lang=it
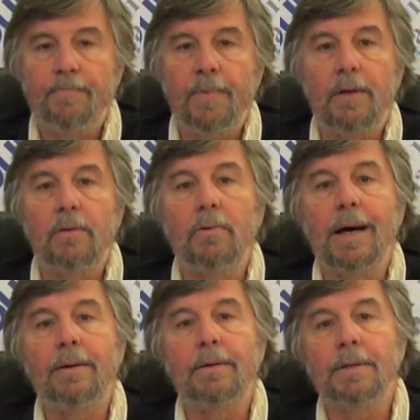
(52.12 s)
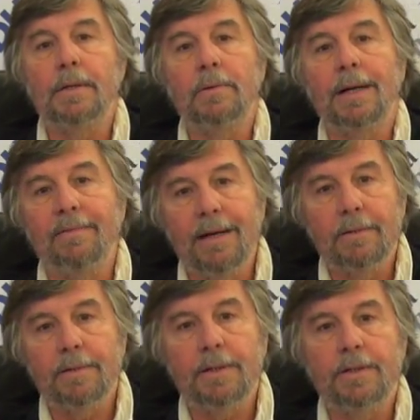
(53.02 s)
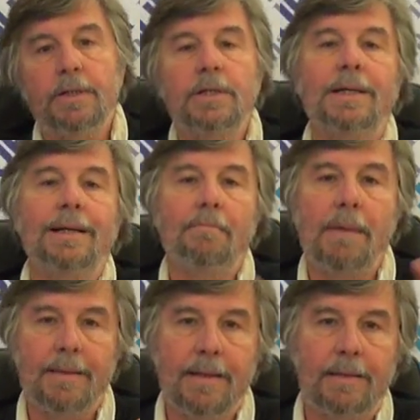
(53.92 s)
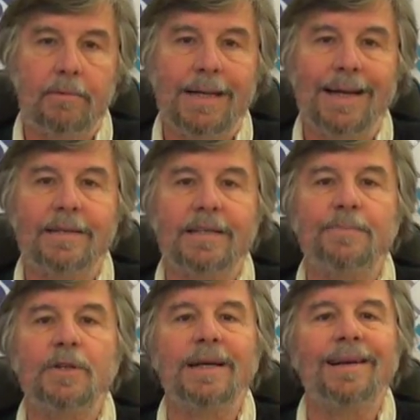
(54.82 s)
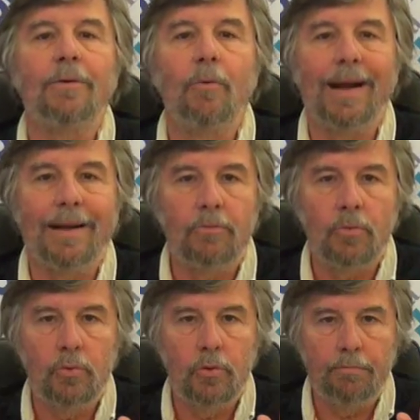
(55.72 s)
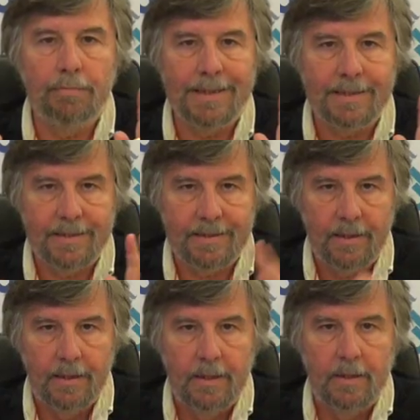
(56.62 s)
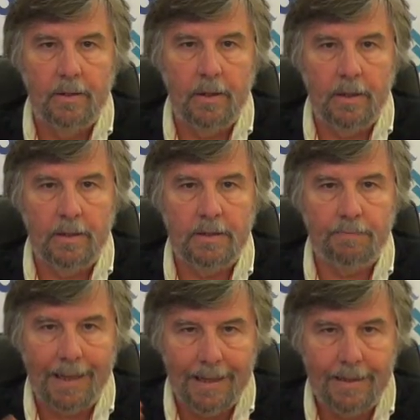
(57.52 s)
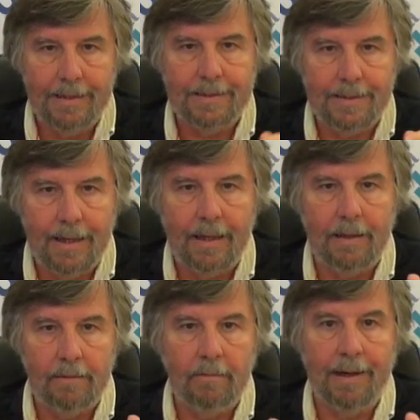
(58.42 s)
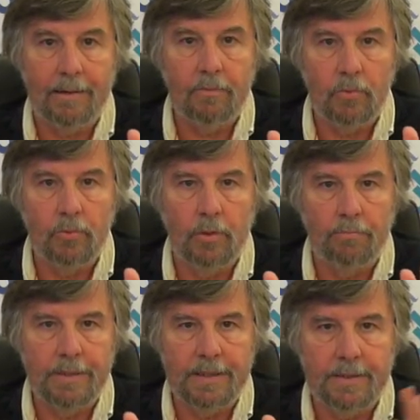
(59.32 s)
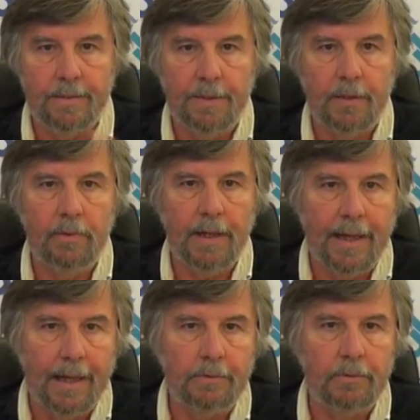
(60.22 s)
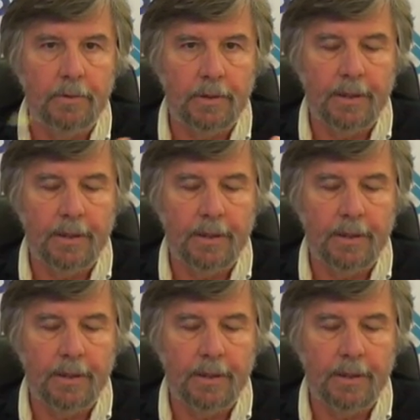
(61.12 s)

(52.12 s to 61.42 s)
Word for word: lo hanno addirittura levato da Regina Celi e mandato a un carcere speciale al 41 bis eh, Spada sta al 41 bis per un reato